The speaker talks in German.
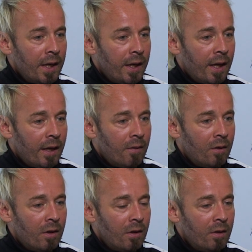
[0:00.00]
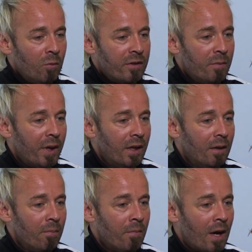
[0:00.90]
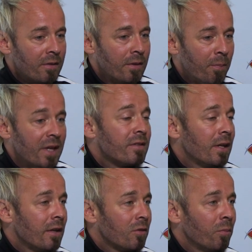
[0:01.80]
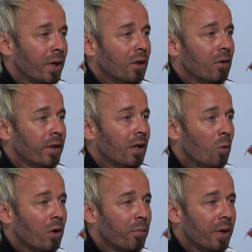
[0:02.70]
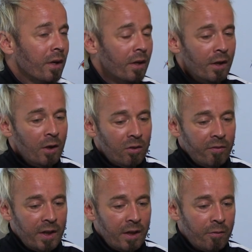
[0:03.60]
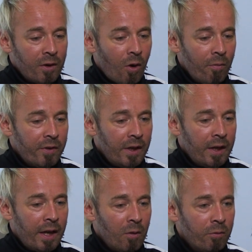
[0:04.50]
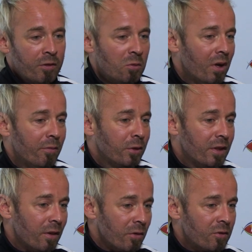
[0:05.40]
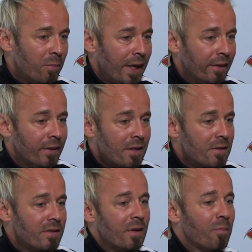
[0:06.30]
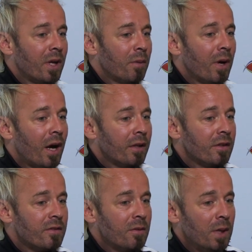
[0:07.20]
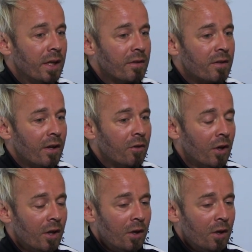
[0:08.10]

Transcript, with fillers: reingehen. Äh, ich weiß, ich bringe die, die, beste Leistung bringe nur, wenn ich locker bin und wenn ich nicht verkrampft reingehe und versuche einfach das auszublenden, dass das nicht meine Paradedisziplinen sind.